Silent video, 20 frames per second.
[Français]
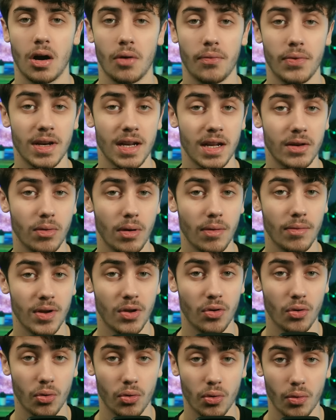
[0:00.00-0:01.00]
En fait, l'étoile va
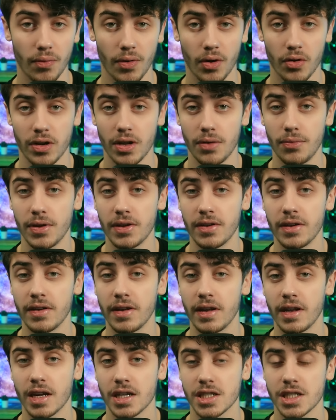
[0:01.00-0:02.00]
se retrouver en déficit
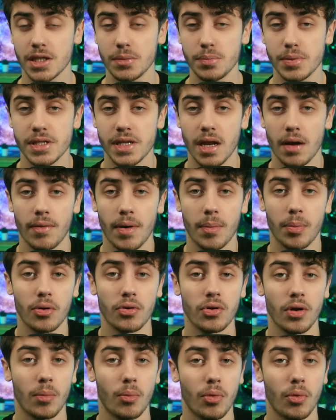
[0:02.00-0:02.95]
d'énergie puisqu'elle va produire